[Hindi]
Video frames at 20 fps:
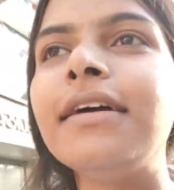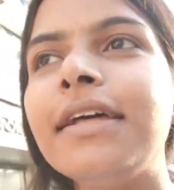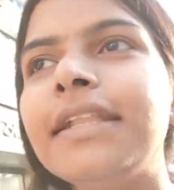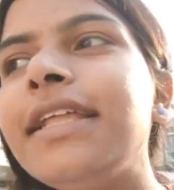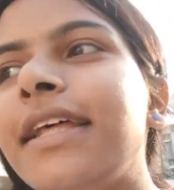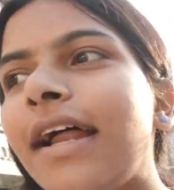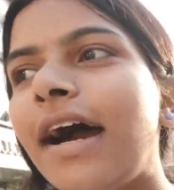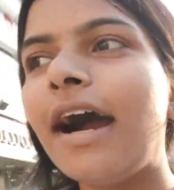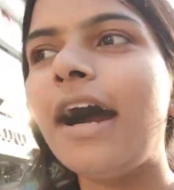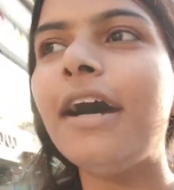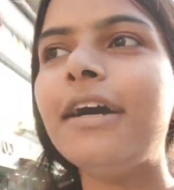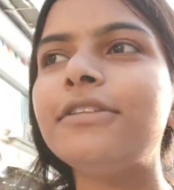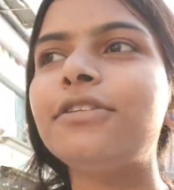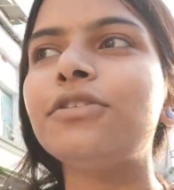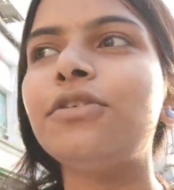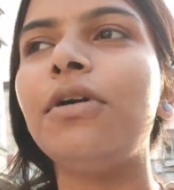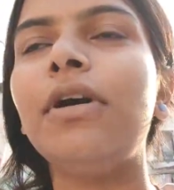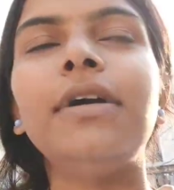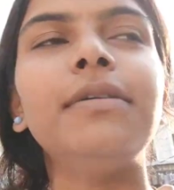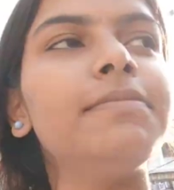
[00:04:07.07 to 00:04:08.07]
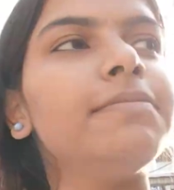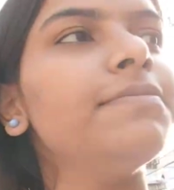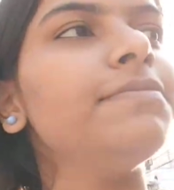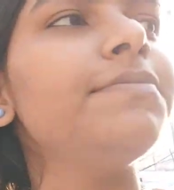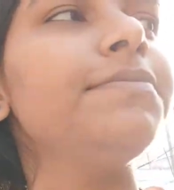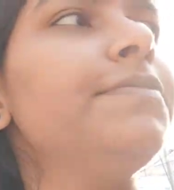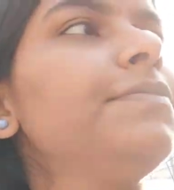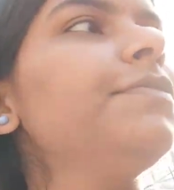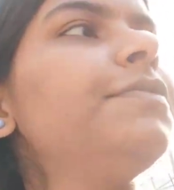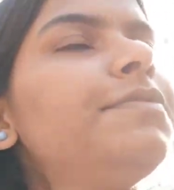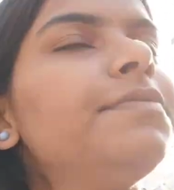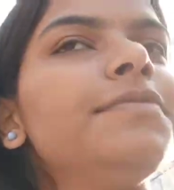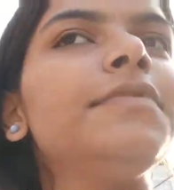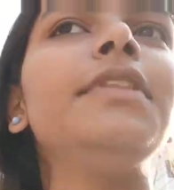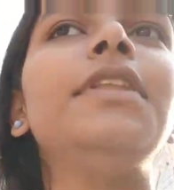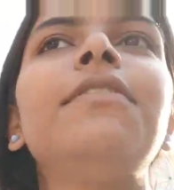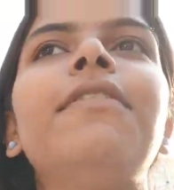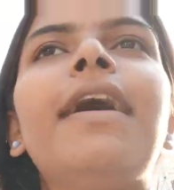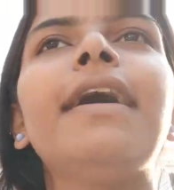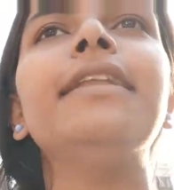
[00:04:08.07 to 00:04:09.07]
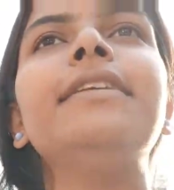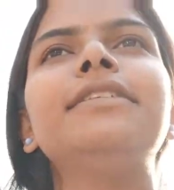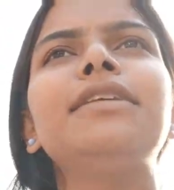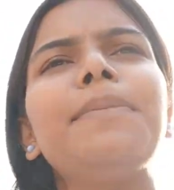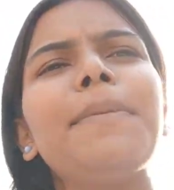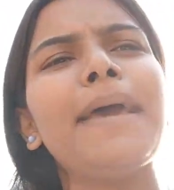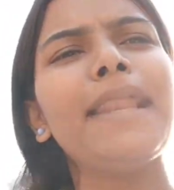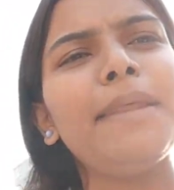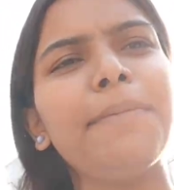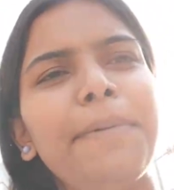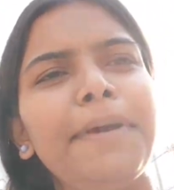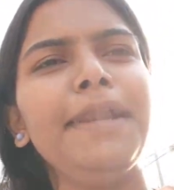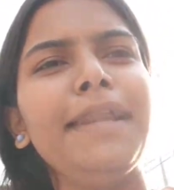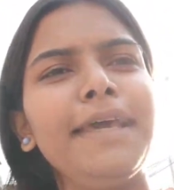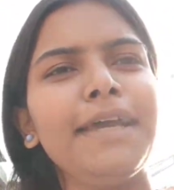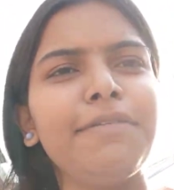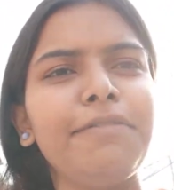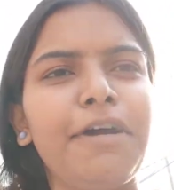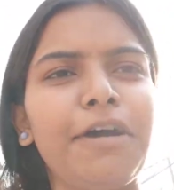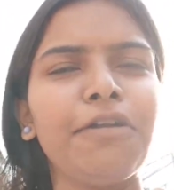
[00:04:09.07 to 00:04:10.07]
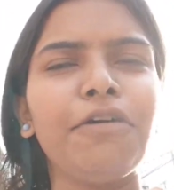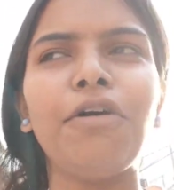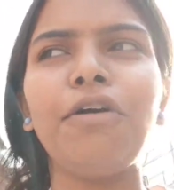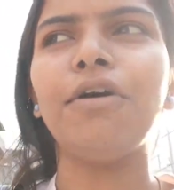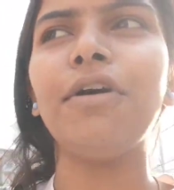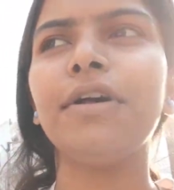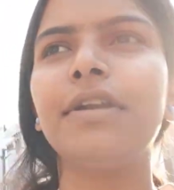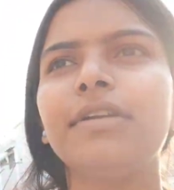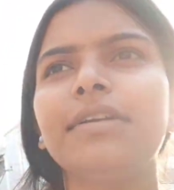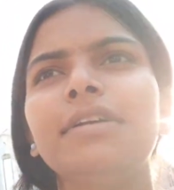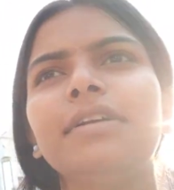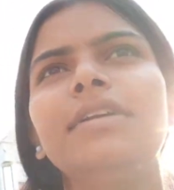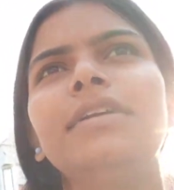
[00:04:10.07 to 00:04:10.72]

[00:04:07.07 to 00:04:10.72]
यदि रहा तो हम दिवाली से पहले पहले एक बार और